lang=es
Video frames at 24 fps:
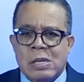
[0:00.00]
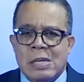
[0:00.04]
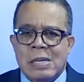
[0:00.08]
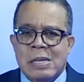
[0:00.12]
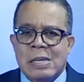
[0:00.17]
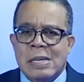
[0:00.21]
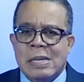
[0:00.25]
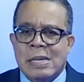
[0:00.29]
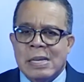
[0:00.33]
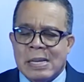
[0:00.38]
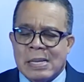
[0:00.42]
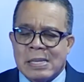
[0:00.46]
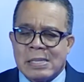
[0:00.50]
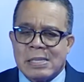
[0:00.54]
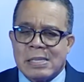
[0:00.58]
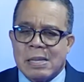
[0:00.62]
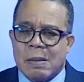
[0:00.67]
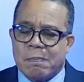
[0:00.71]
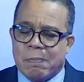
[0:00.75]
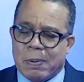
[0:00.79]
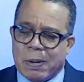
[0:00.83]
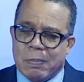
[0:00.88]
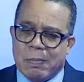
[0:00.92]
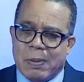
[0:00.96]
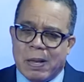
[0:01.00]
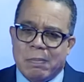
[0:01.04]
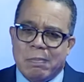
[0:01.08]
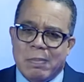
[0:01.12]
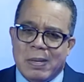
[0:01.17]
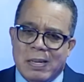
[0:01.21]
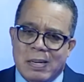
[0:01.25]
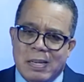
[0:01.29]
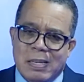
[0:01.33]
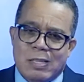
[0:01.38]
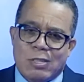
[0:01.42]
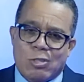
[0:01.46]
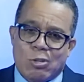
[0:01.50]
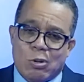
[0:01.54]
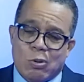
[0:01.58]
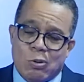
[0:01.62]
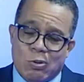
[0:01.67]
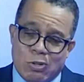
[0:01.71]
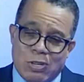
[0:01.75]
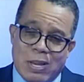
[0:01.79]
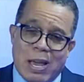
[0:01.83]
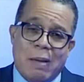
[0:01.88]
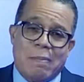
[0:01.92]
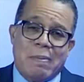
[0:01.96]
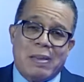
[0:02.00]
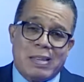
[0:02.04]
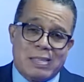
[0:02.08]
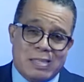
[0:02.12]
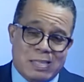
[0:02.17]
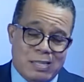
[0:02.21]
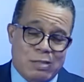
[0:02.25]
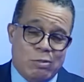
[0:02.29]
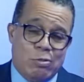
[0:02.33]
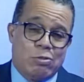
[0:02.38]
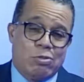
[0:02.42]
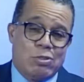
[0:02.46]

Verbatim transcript: Este primer ministro ya había sido